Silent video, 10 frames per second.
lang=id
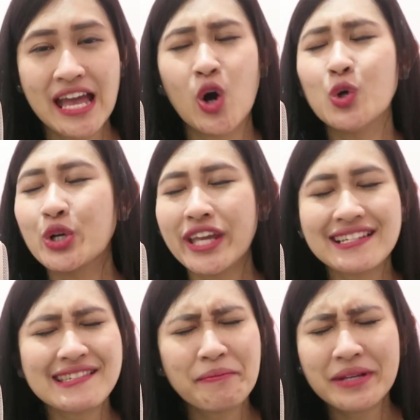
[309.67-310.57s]
Untuk yang
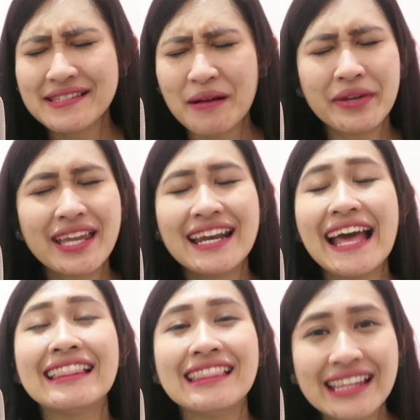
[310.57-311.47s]
samping-sampingnya
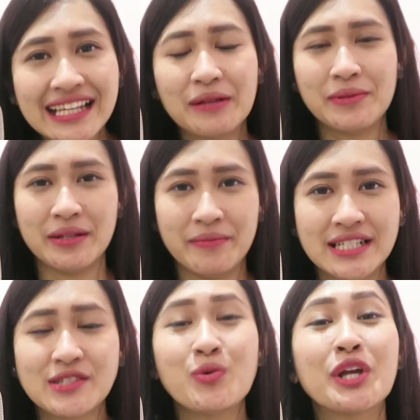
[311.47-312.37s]
nanti
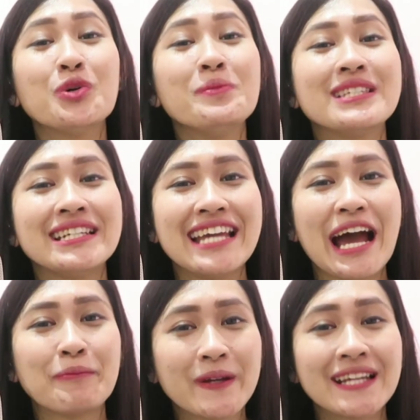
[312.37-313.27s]
teman-teman semua itu bisa
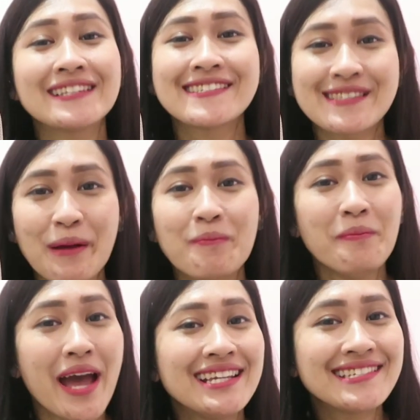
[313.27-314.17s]
di-upgrade step
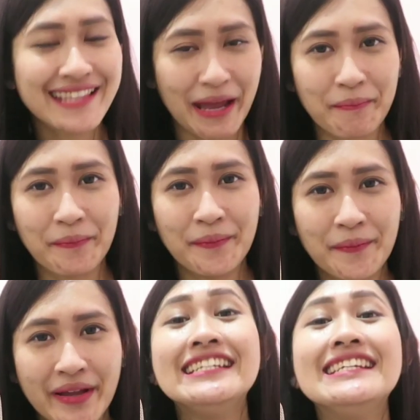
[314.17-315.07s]
by step
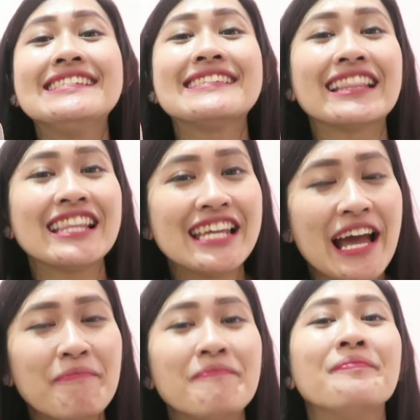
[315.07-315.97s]
di
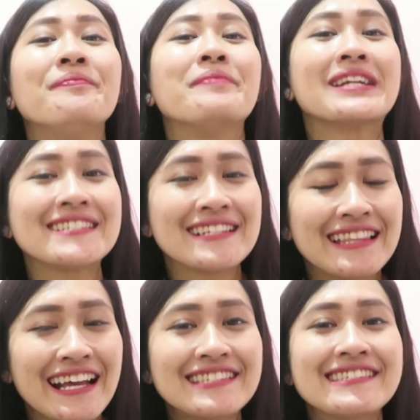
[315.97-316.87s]
setiap
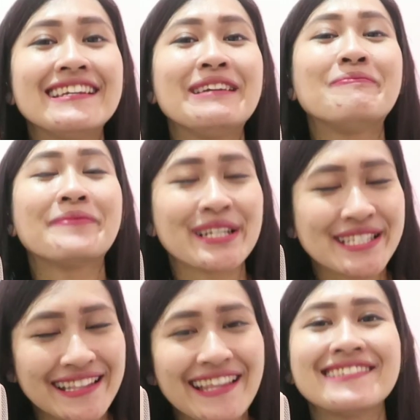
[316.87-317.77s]

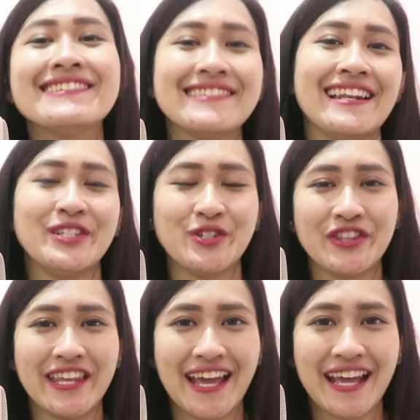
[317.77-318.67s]
presentasi-presentasi
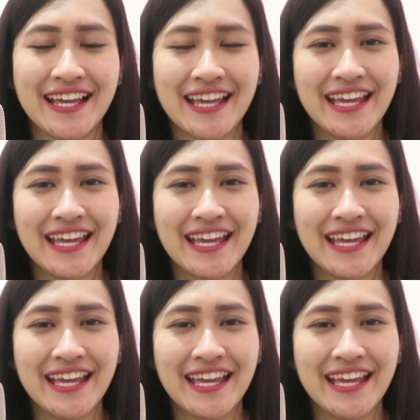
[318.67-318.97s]
selanjutnya.